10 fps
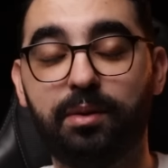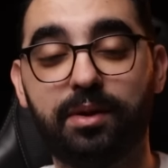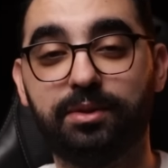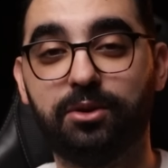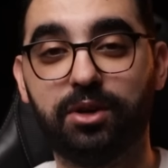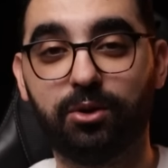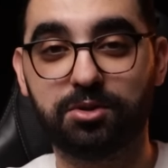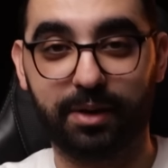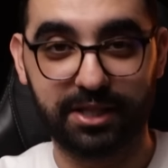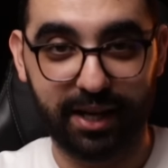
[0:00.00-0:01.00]
قبل ما نبداو
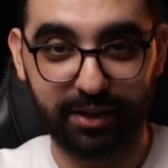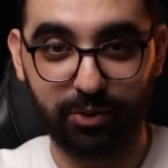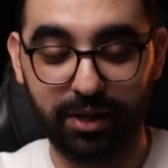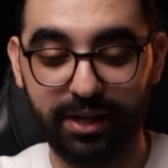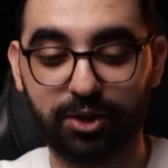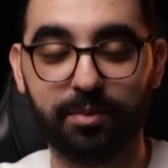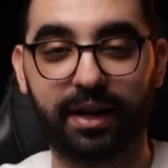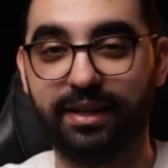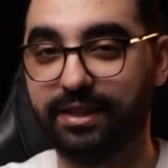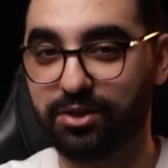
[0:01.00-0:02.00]
الخوت بغيت غير نقول لكم
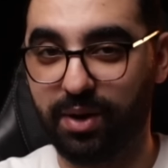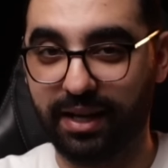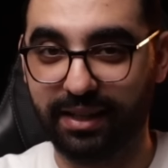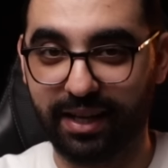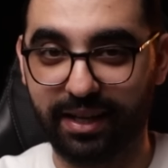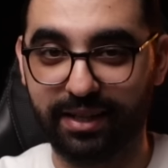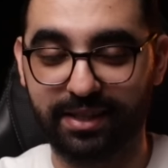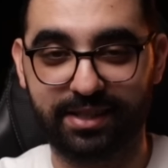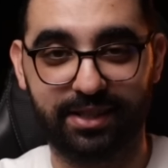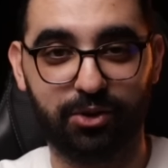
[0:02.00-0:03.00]
راني درت واحد
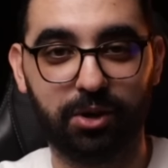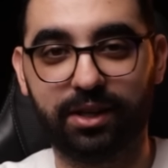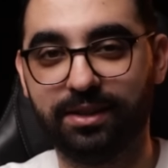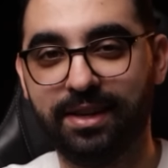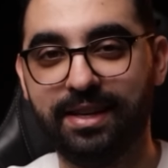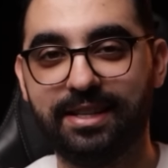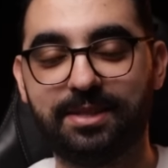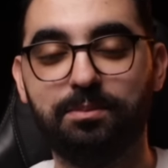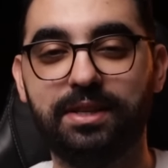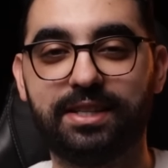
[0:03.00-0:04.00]
القناه اخرى
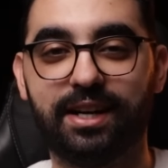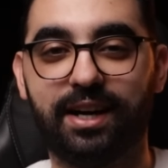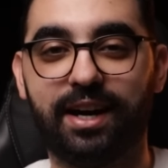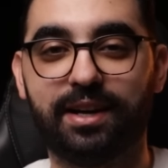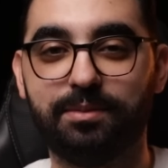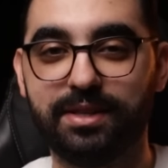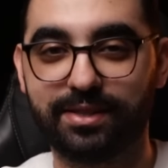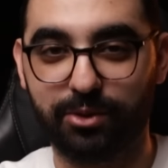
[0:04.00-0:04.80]
سميتها ارابيان